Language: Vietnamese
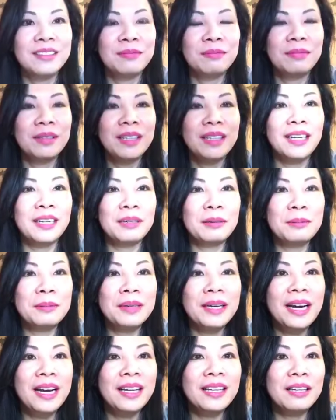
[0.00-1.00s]
mấy đài cũng
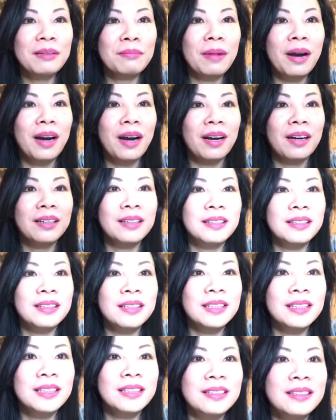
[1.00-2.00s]
khá là bận
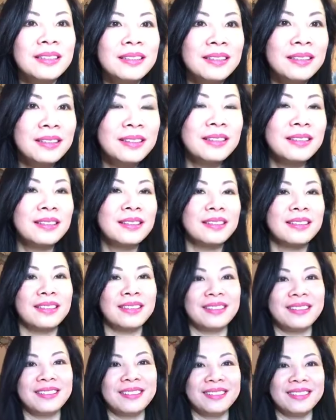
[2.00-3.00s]

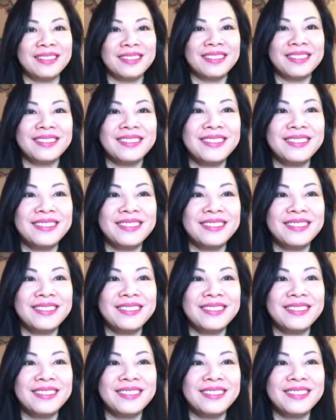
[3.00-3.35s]
à,